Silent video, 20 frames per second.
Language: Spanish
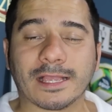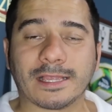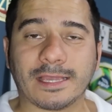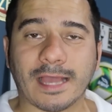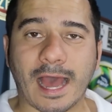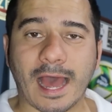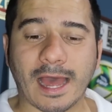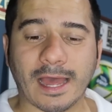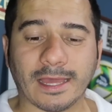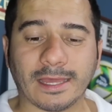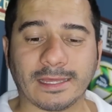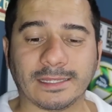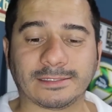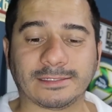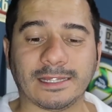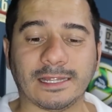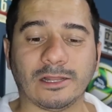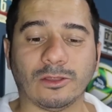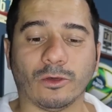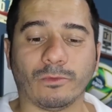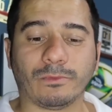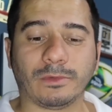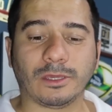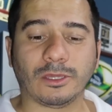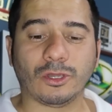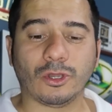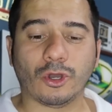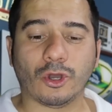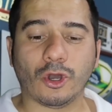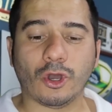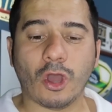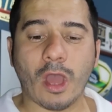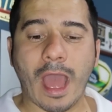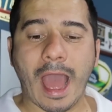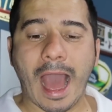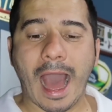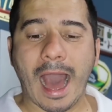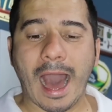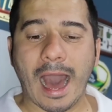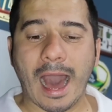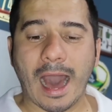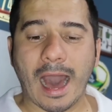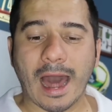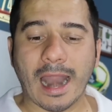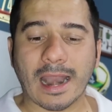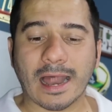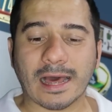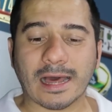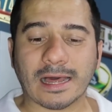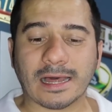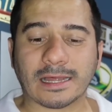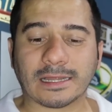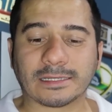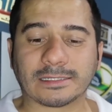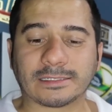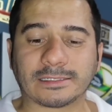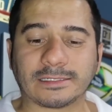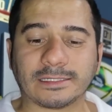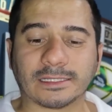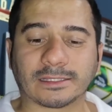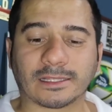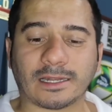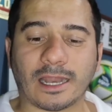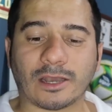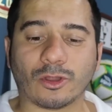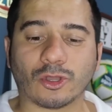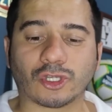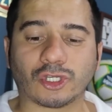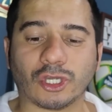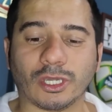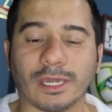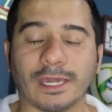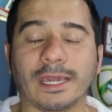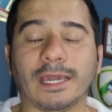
ya es el domingo a las 7 de la noche